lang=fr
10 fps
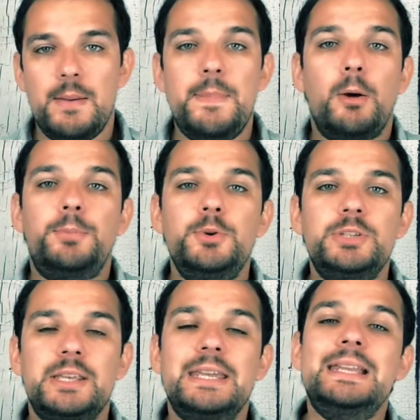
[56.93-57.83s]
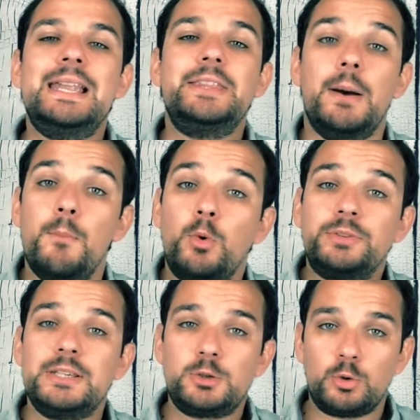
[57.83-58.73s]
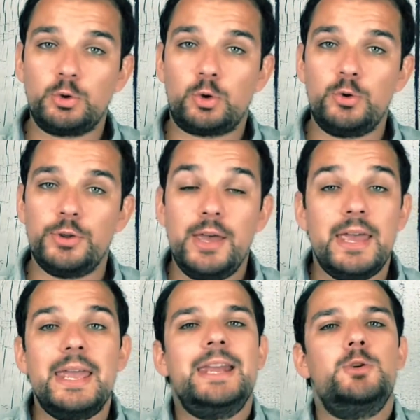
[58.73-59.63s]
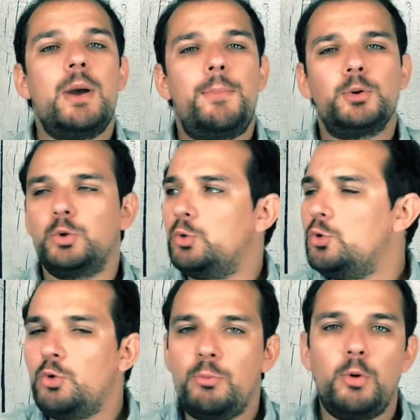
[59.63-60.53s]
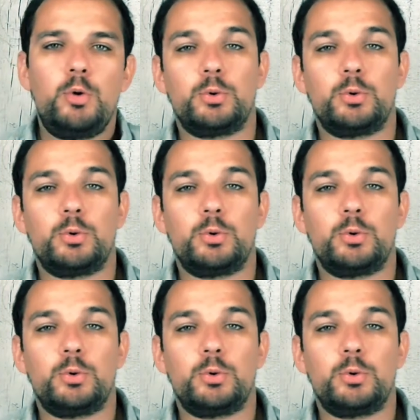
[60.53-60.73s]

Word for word: Mais en plus, il l'aide à monter sur le trône et il lui apporte de nombreux